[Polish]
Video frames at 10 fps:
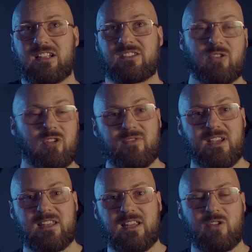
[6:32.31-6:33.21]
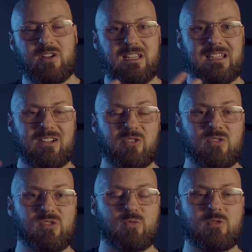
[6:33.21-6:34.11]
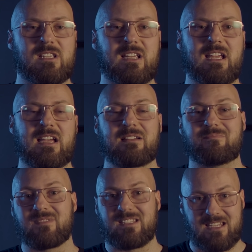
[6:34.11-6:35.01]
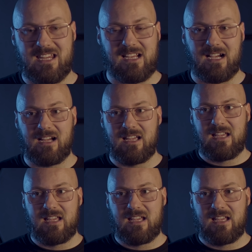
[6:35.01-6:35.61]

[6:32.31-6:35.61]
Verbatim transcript: cokolwiek innego i to złudzenie znika.